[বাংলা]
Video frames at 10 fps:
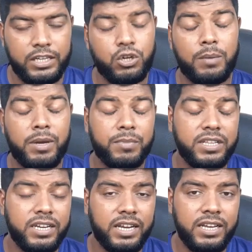জন্য আমি
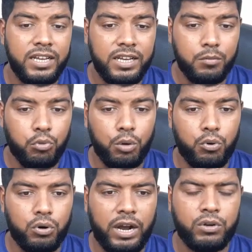আপনাদেরকে
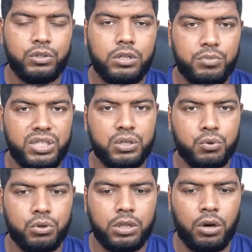বলবো কাউকে যদি বিশ্বাস
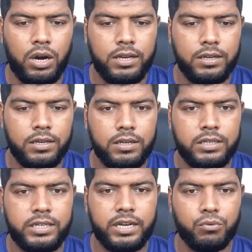করতে হয়
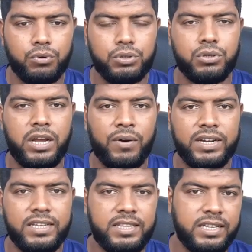সেটা কোনো কিছু নেওয়ার
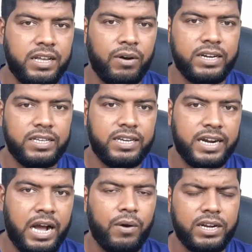ক্ষেত্রে দেওয়ার ক্ষেত্রে
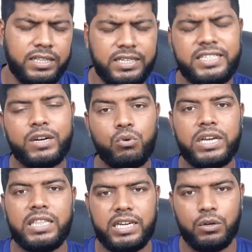খাওয়ার ক্ষেত্রে যে কোনো
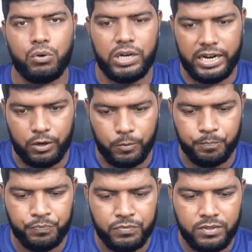ক্ষেত্রেই হোক না কেন
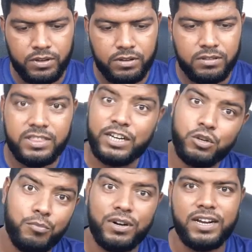তার
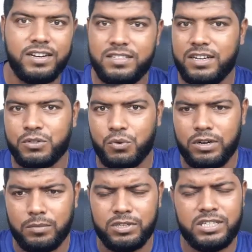সম্পর্কে আগে রিসার্চ করে
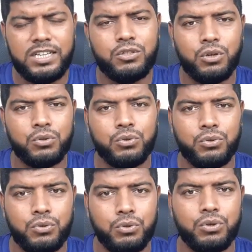নেবেন সেটা যত
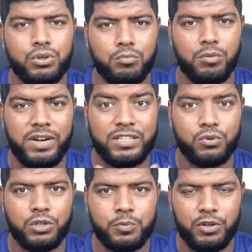দ্রুত সম্ভব অ্যাজ
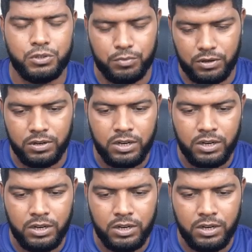সোন অ্যাজ পসিবল